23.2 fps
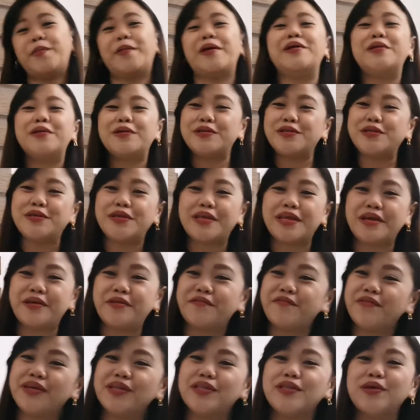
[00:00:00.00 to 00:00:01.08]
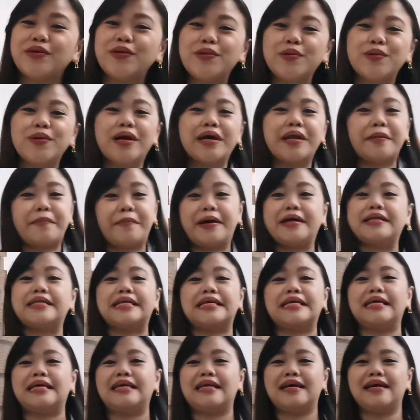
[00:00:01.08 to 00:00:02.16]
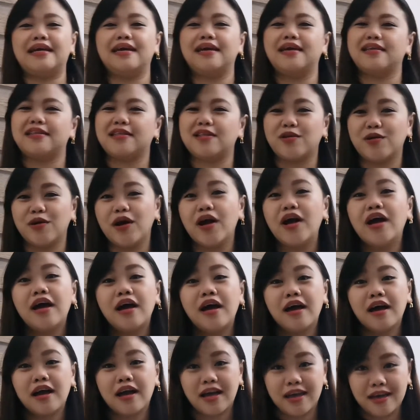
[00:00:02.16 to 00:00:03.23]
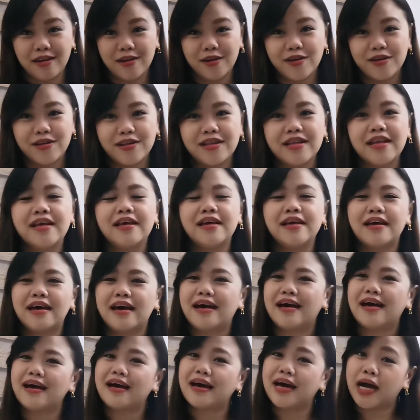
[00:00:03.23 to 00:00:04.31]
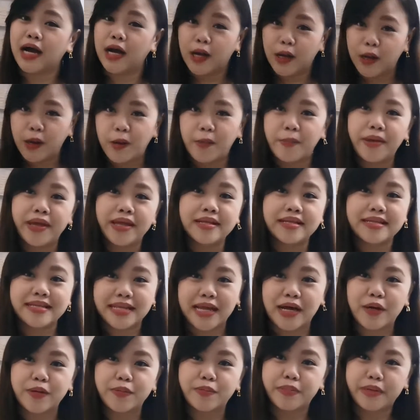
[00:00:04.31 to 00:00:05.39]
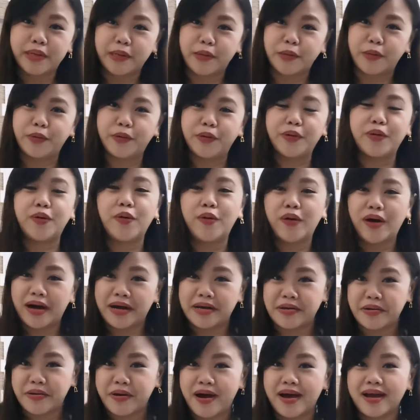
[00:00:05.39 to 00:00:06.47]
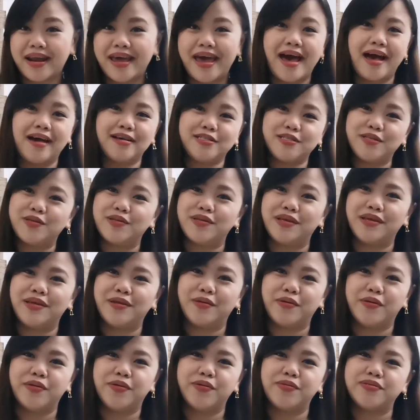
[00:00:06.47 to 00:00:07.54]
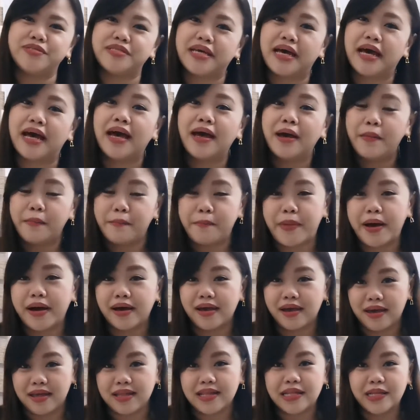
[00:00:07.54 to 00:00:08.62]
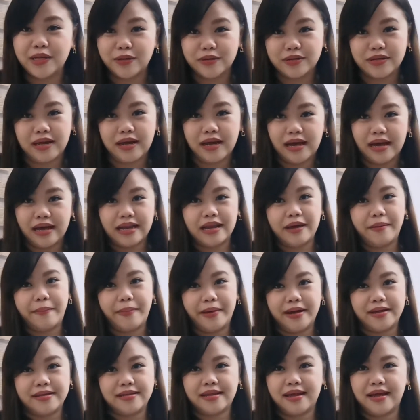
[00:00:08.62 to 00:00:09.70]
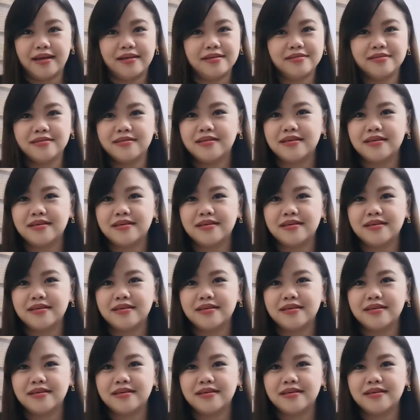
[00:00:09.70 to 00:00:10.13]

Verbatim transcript: napanood niyo na yung video ng garapata na nangingitlog. Ngayon, uh, comment down below kung ano ang reaction ninyo dun sa pangingitlog ng garapata.